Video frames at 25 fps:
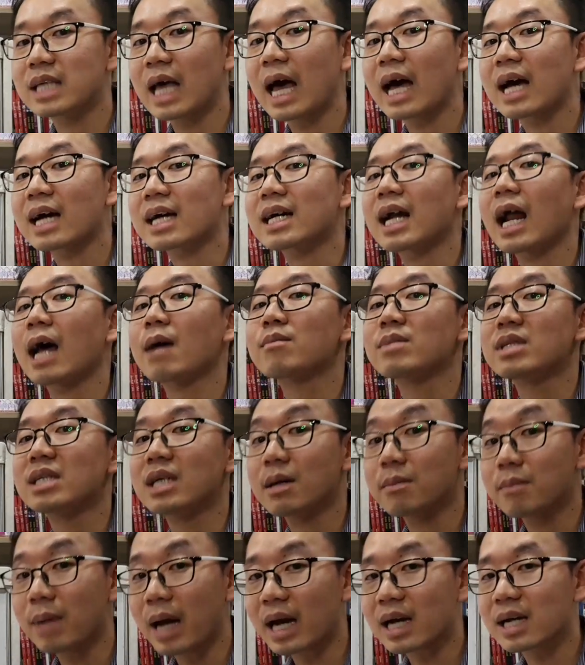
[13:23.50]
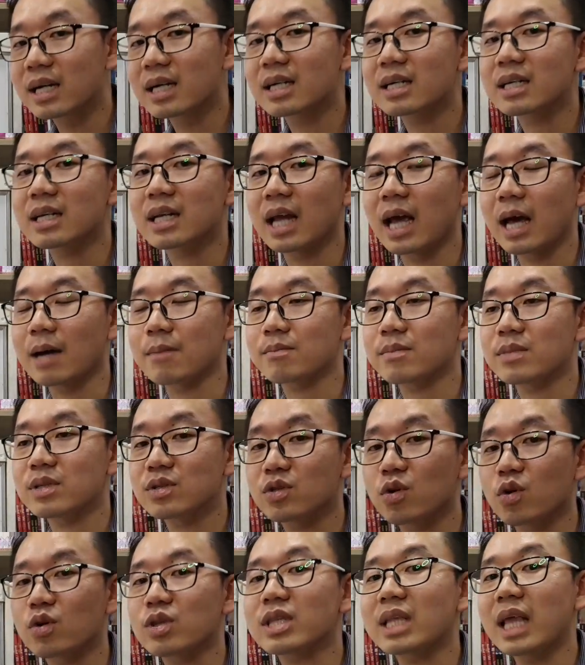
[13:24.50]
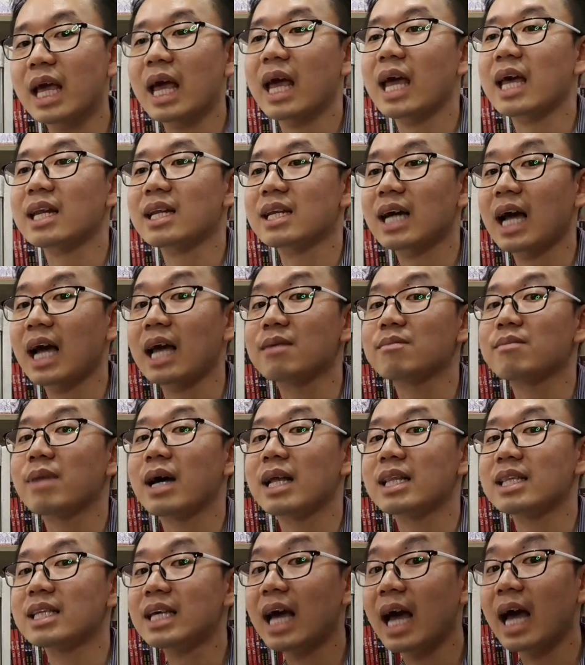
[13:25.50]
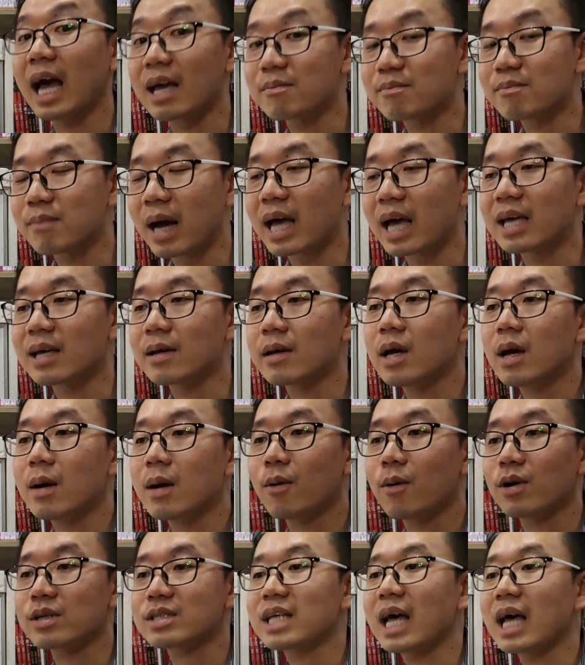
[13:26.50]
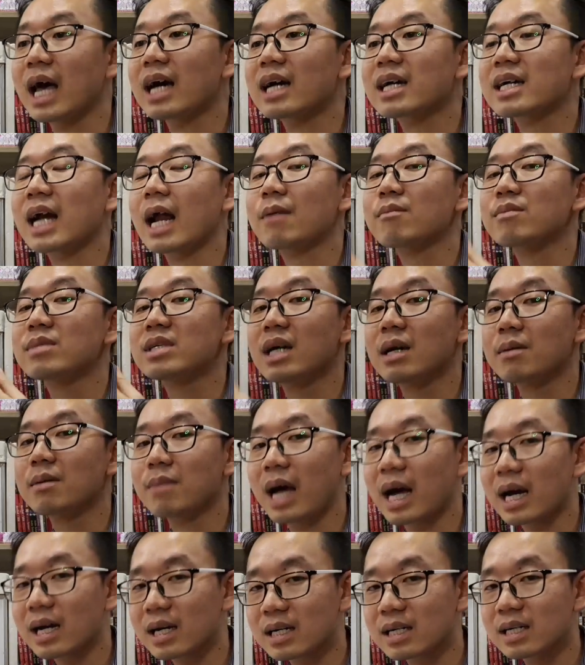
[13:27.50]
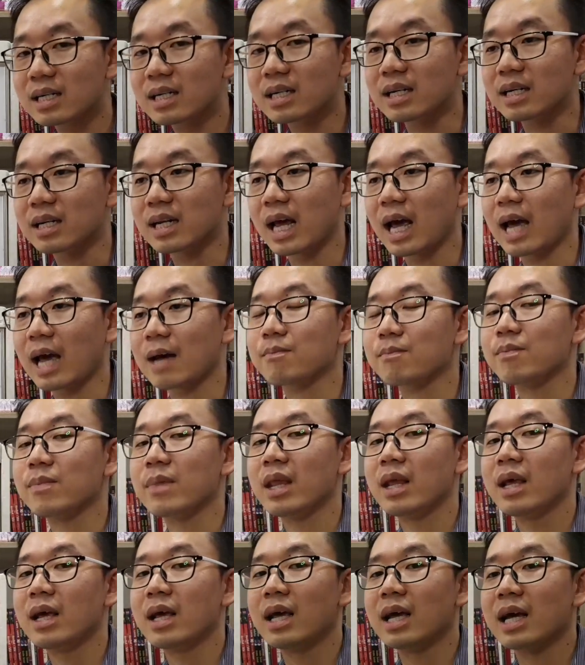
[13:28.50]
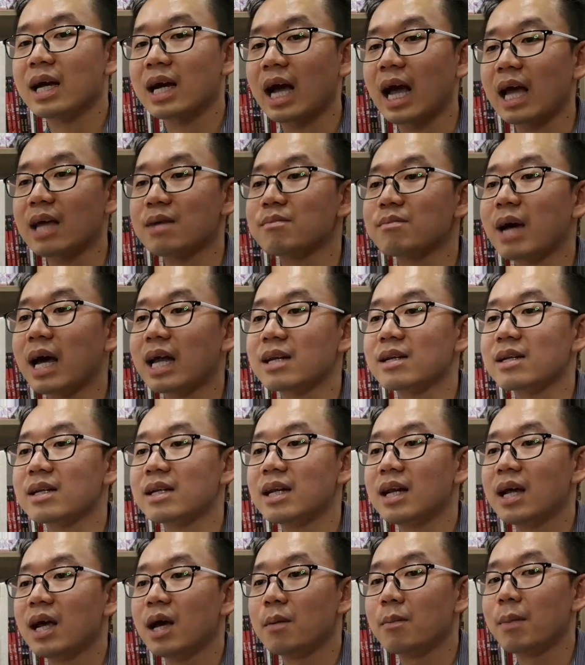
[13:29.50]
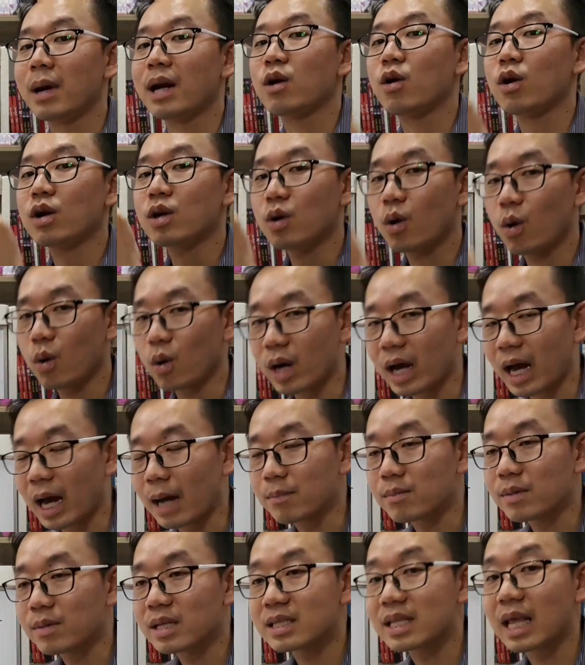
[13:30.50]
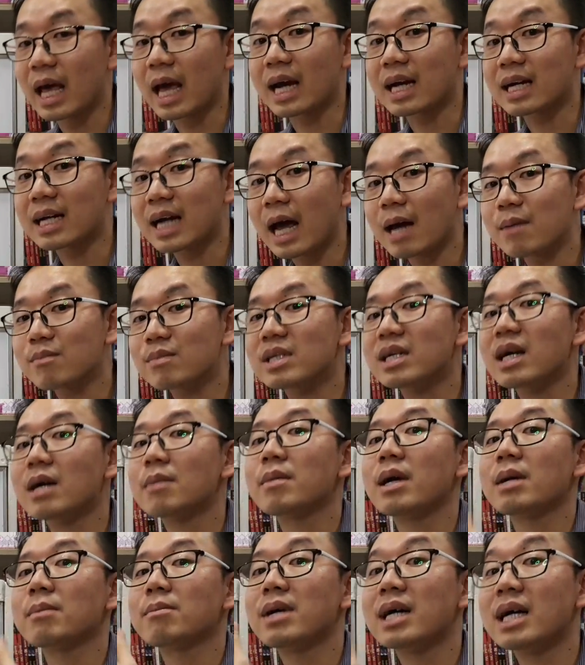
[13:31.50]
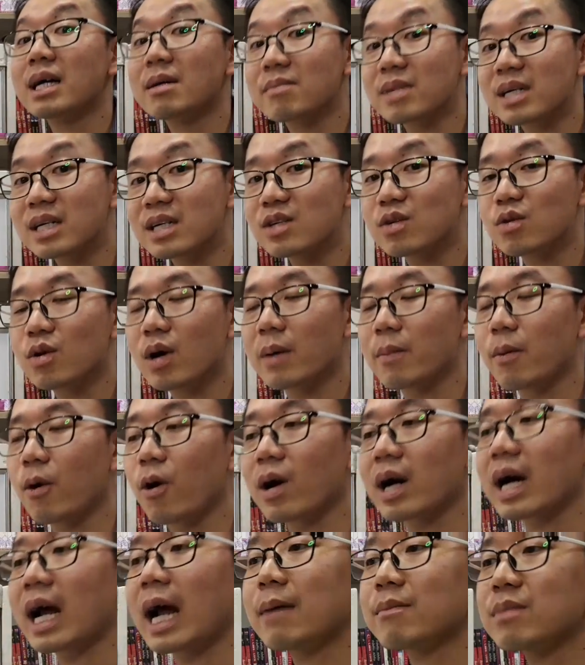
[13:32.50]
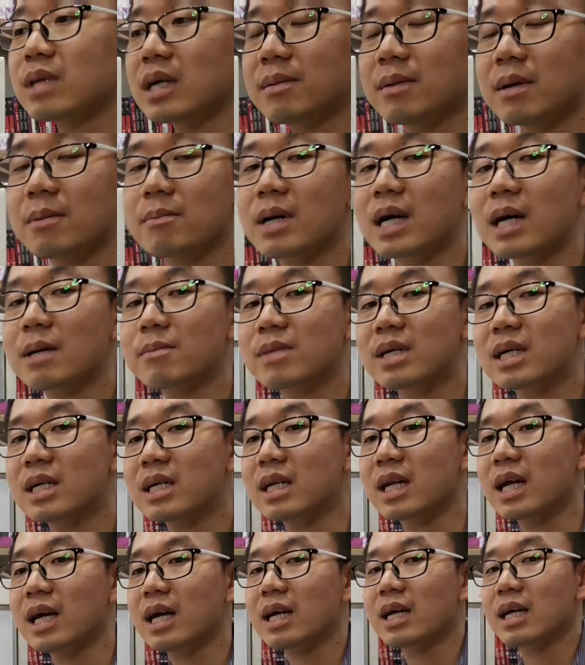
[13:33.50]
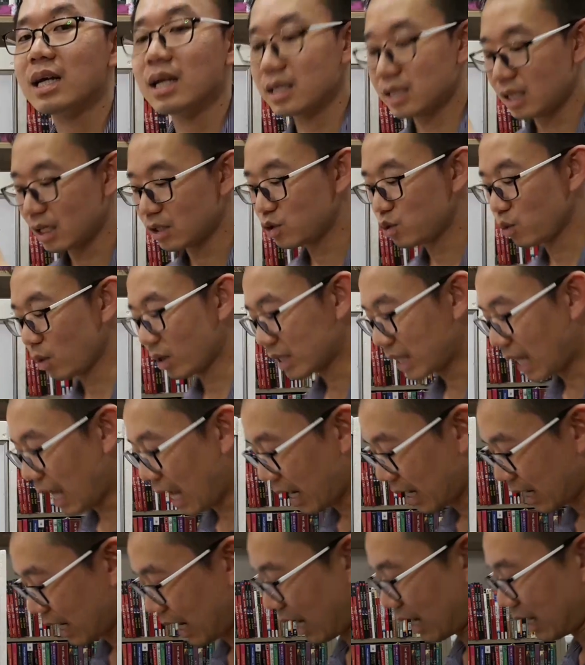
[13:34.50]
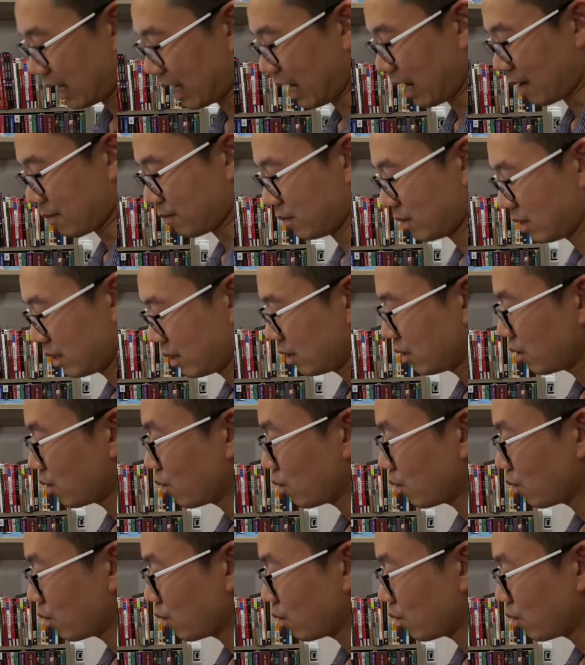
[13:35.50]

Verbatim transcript: สร้างกล้ามเนื้อมากขึ้นครับทดแทนไขมันที่หายไปพอสร้างกล้ามเนื้อมากขึ้นนะครับไขมันมันลดลงครับแต่กล้ามเนื้อมันเพิ่มขึ้นด้วยพอกล้ามเนื้อมันเพิ่มขึ้นจะสวนทางกันนะครับ